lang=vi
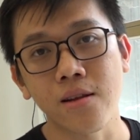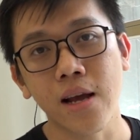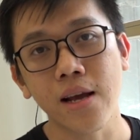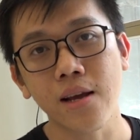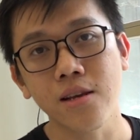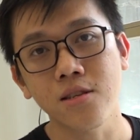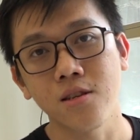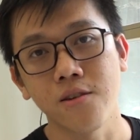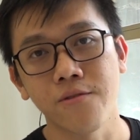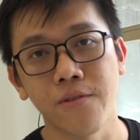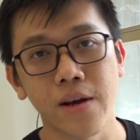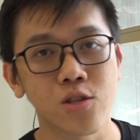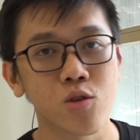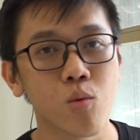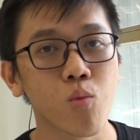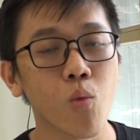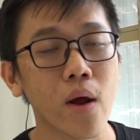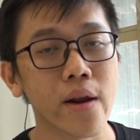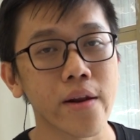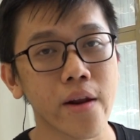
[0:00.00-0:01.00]
các cái sự việc
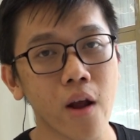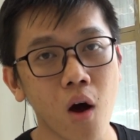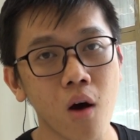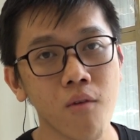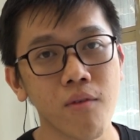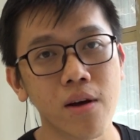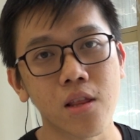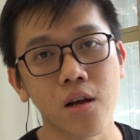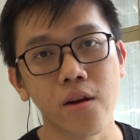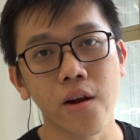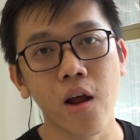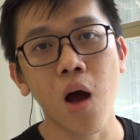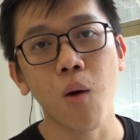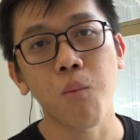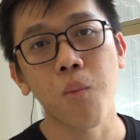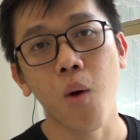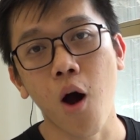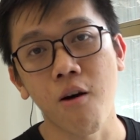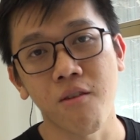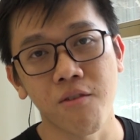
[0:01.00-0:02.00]
xung quanh nó và từ đó
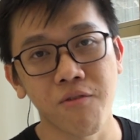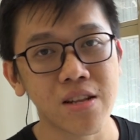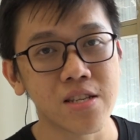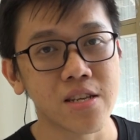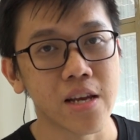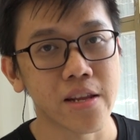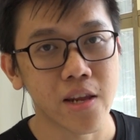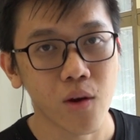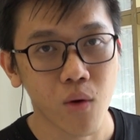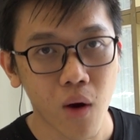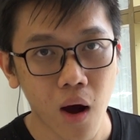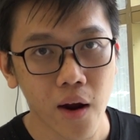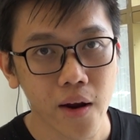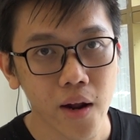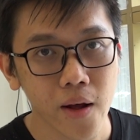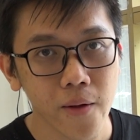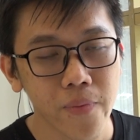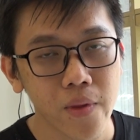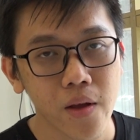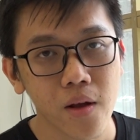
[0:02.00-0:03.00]
học hỏi họ và phát triển nhiều hơn á